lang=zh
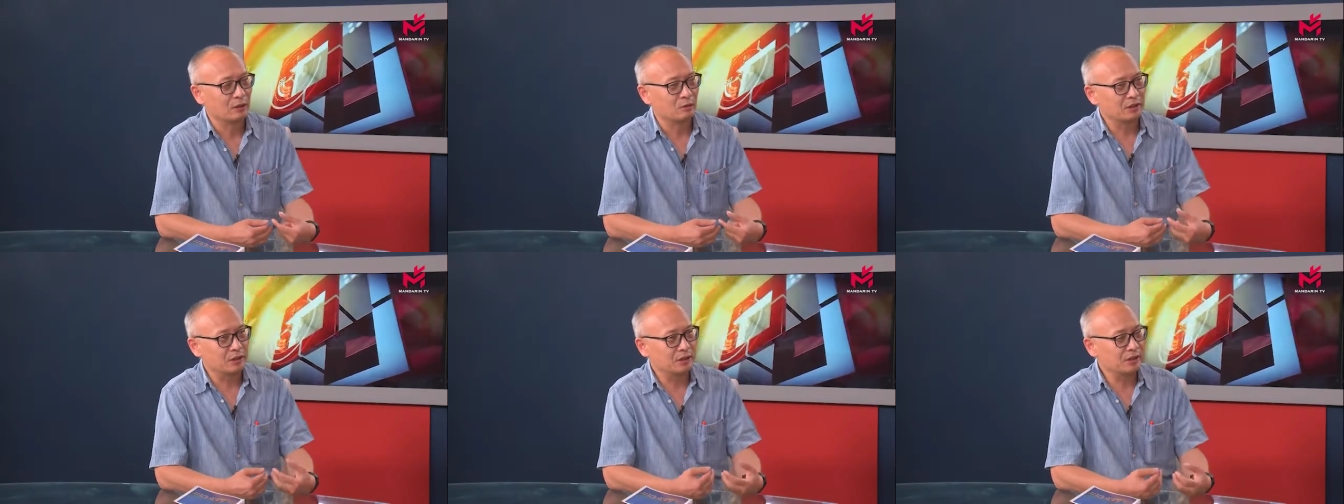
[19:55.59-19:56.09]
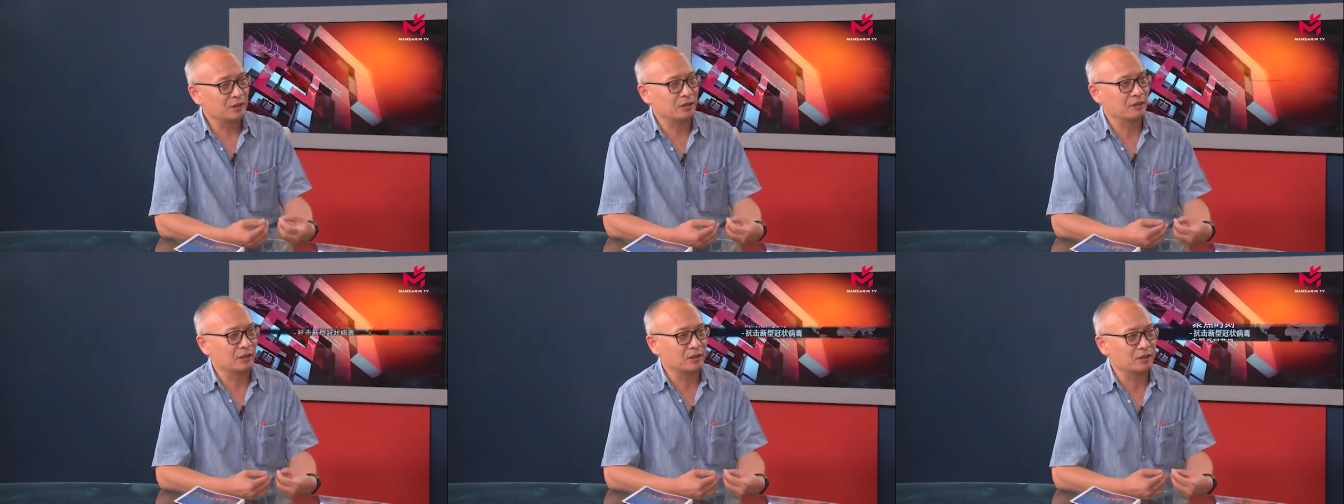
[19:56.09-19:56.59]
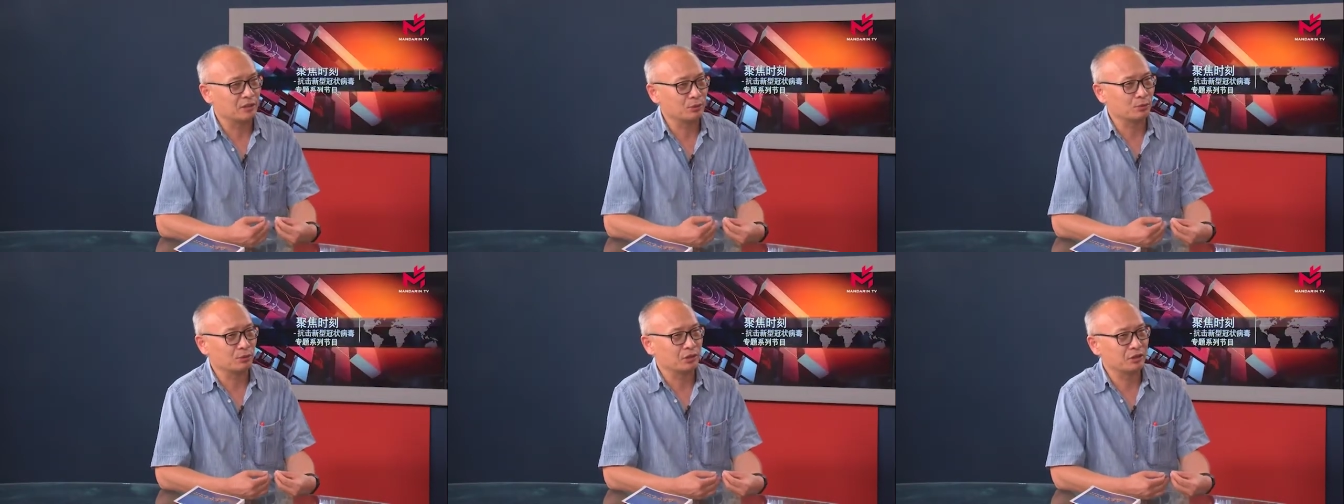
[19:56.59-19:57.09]
我记得很清
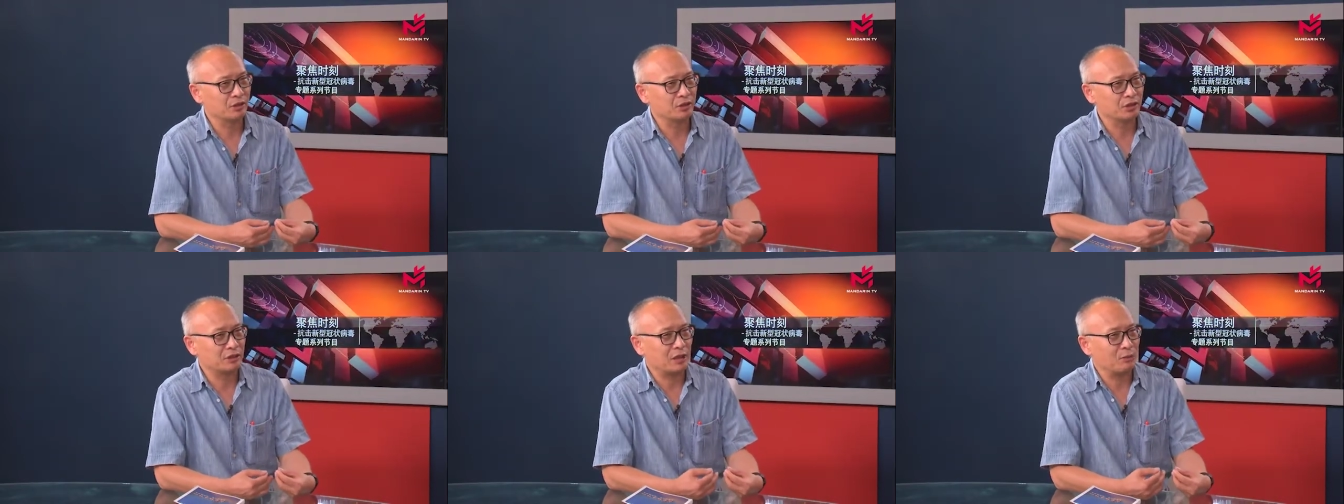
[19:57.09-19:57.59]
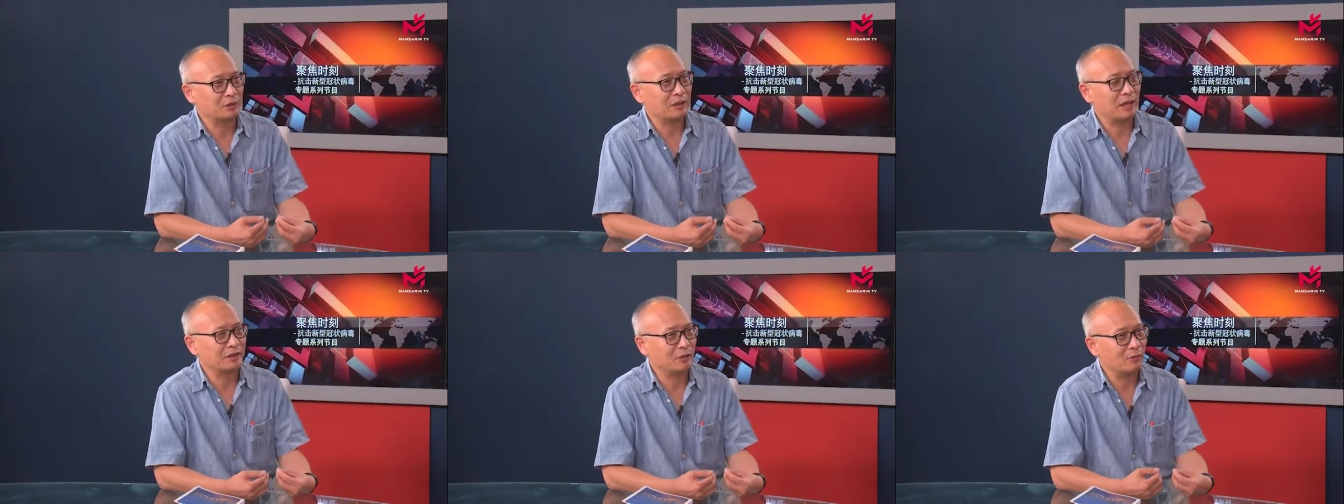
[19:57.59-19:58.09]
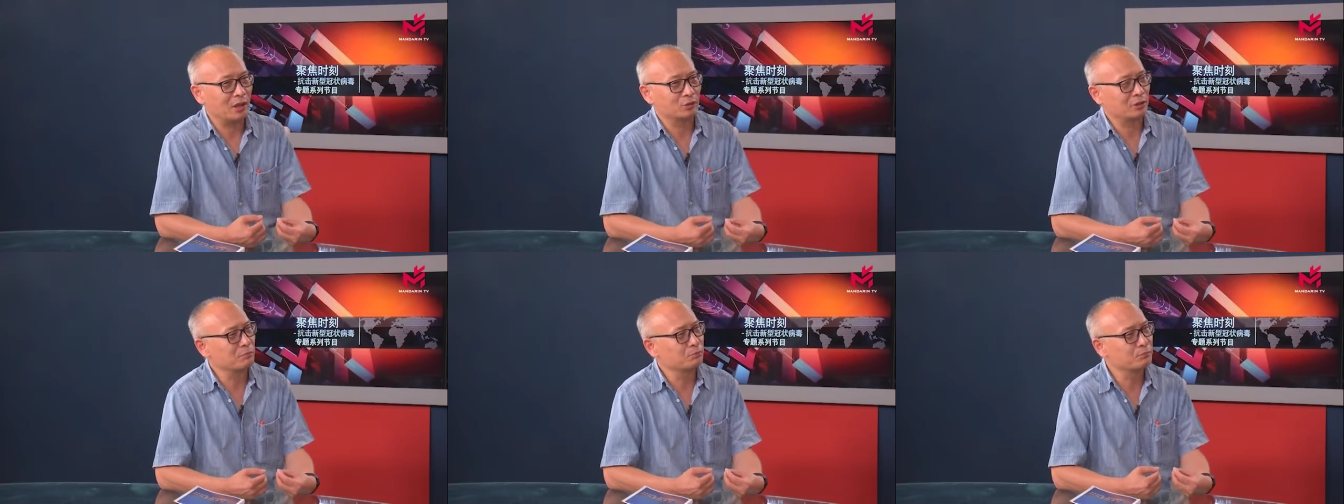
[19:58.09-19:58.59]
楚，经常我打电话的时候
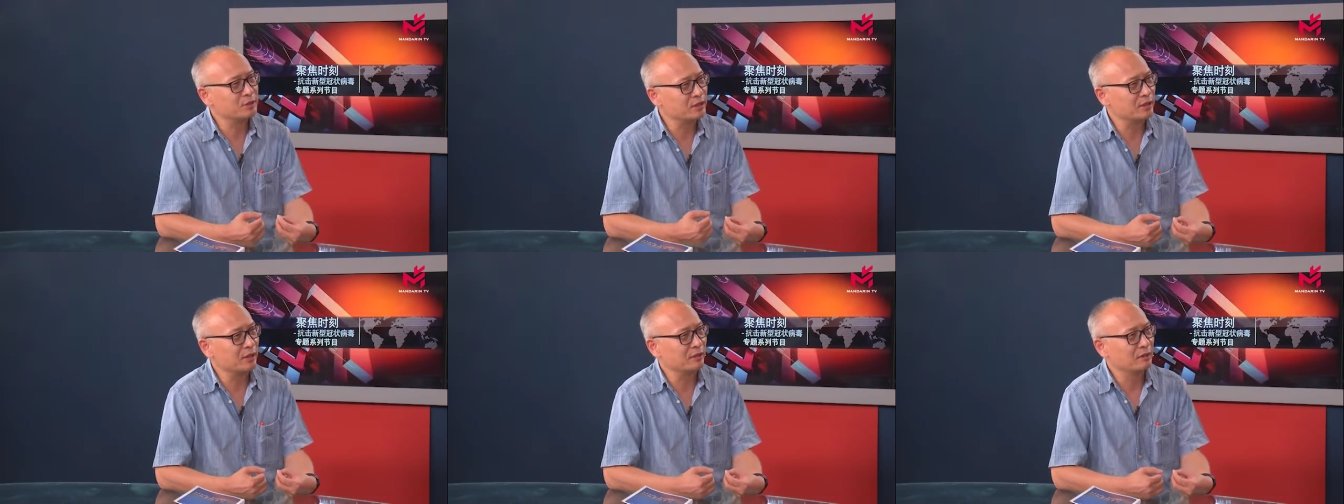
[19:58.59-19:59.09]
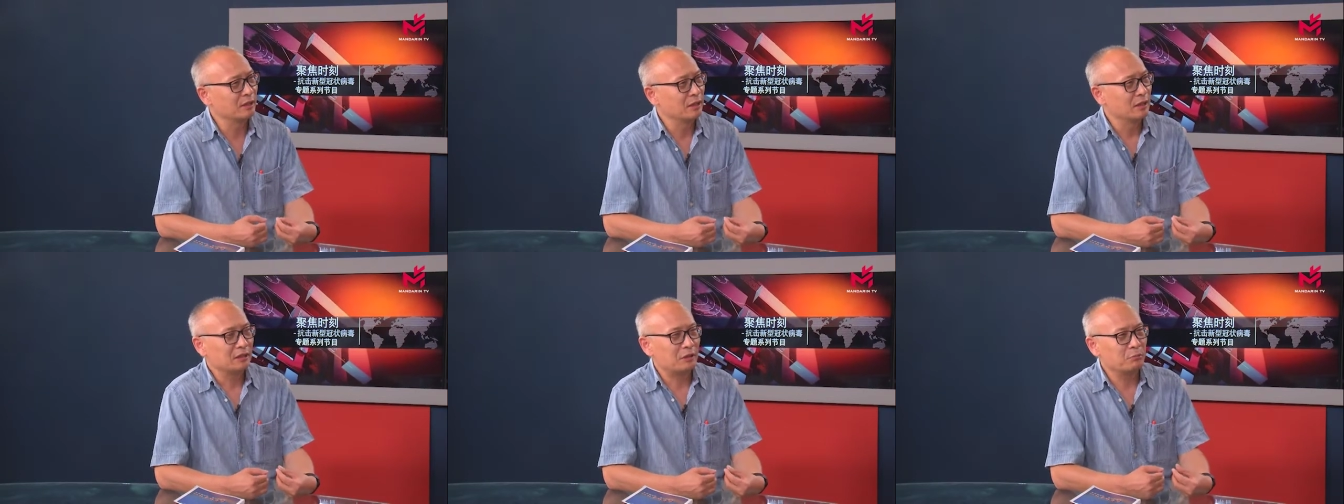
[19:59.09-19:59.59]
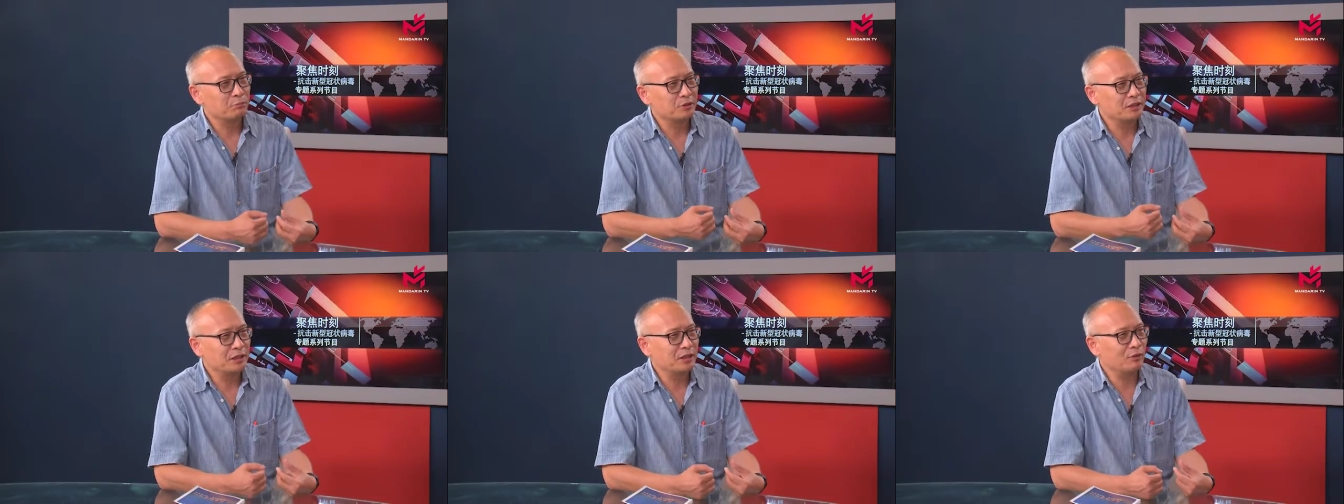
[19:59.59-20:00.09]
他们不接，他们不
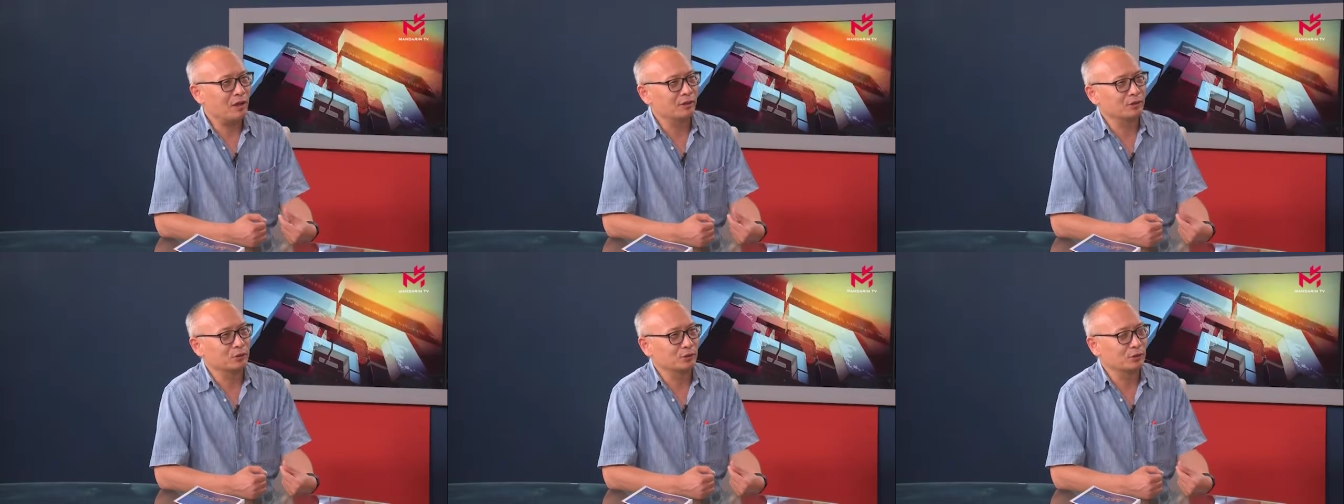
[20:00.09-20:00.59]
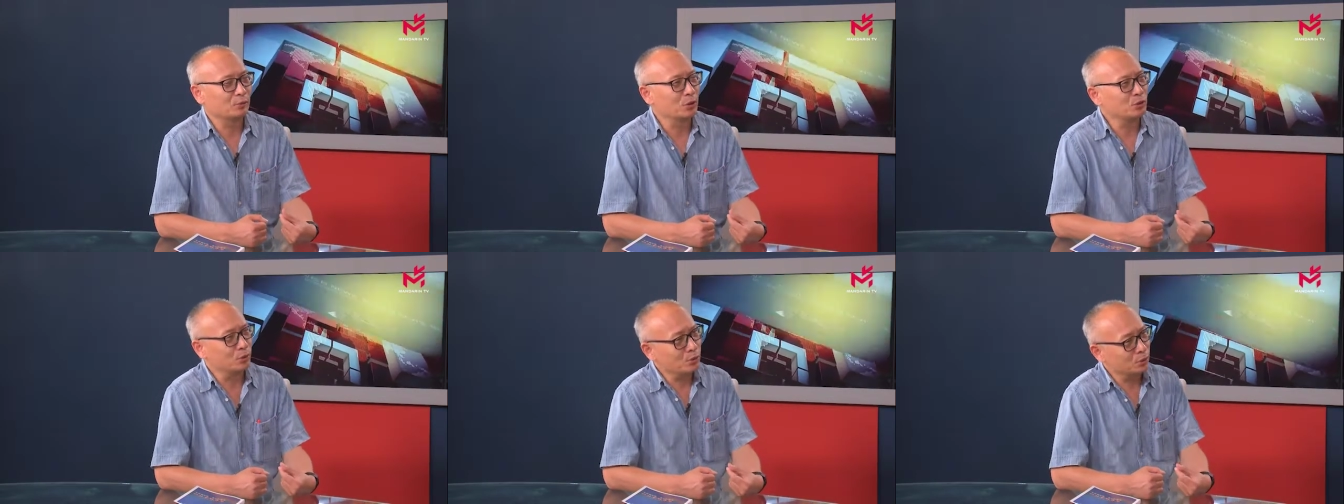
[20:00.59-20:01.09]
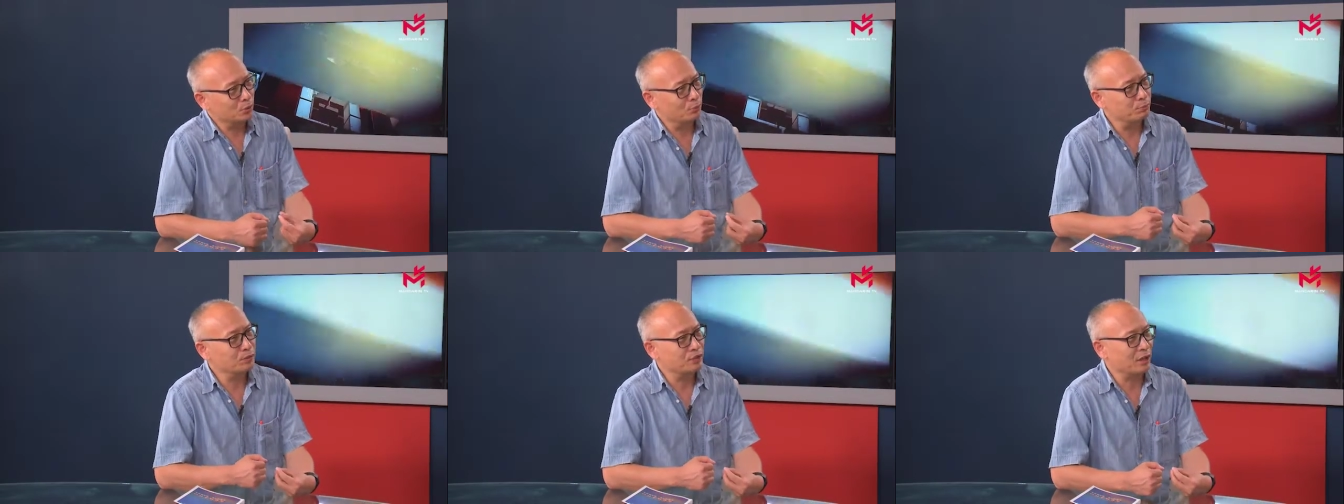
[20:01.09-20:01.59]
接电话的时候呢，我总有种
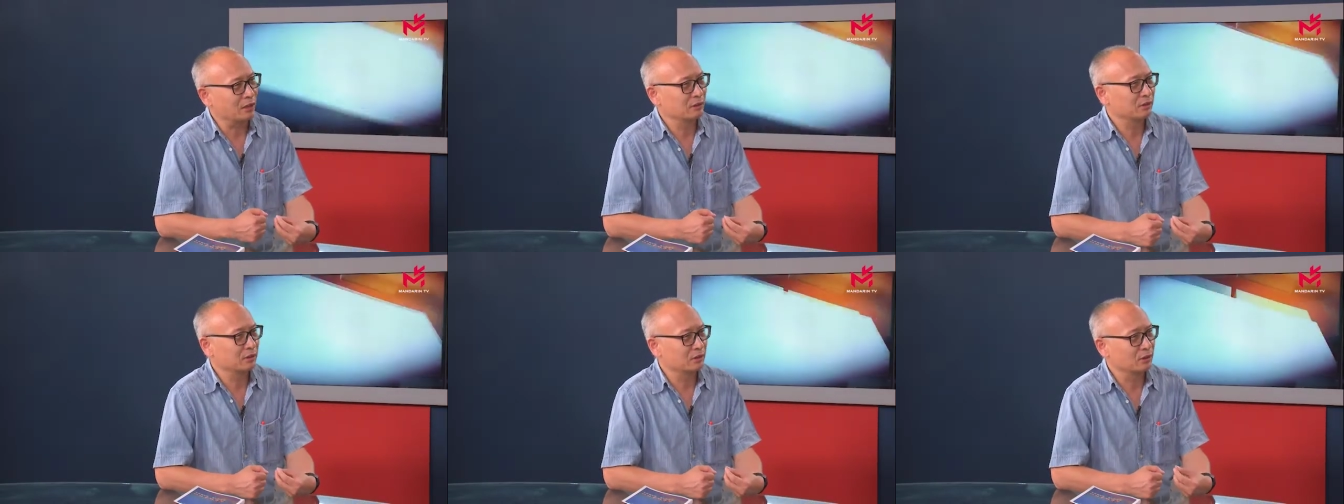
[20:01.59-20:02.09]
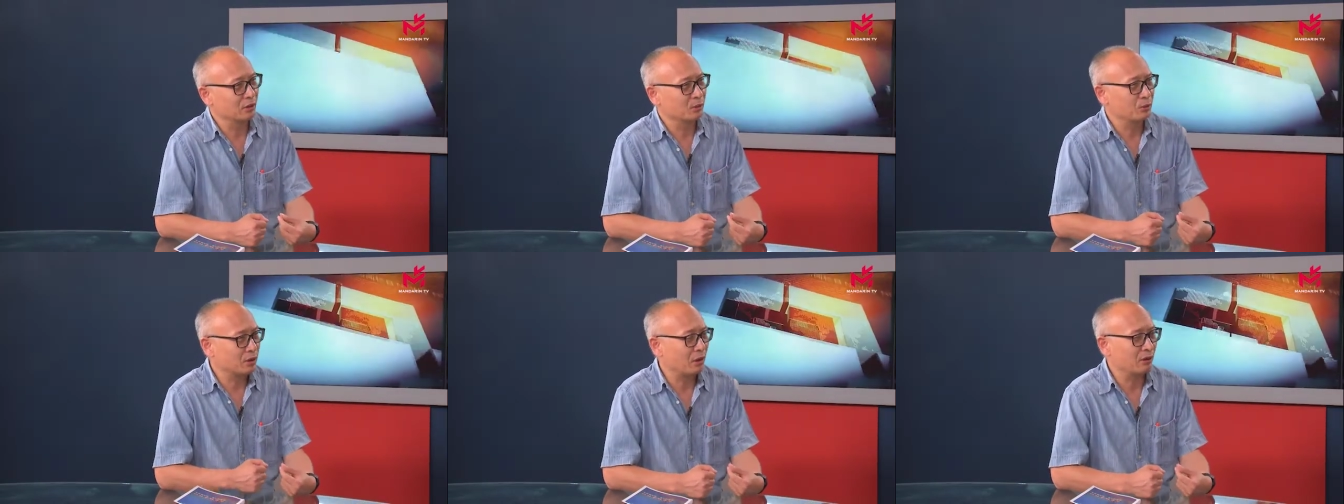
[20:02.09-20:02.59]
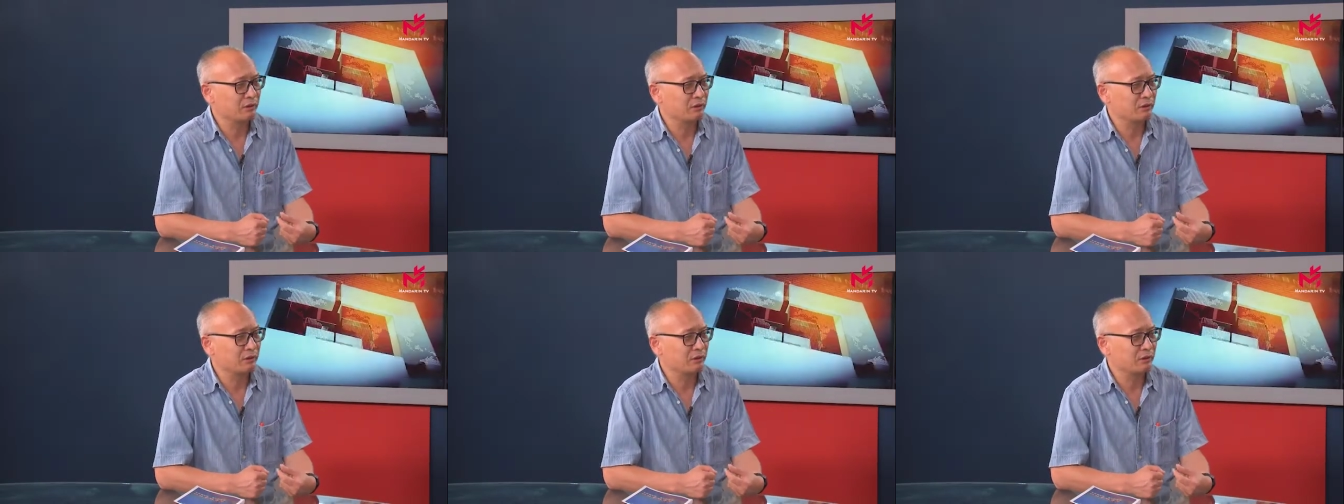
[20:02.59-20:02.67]
不祥的预兆，因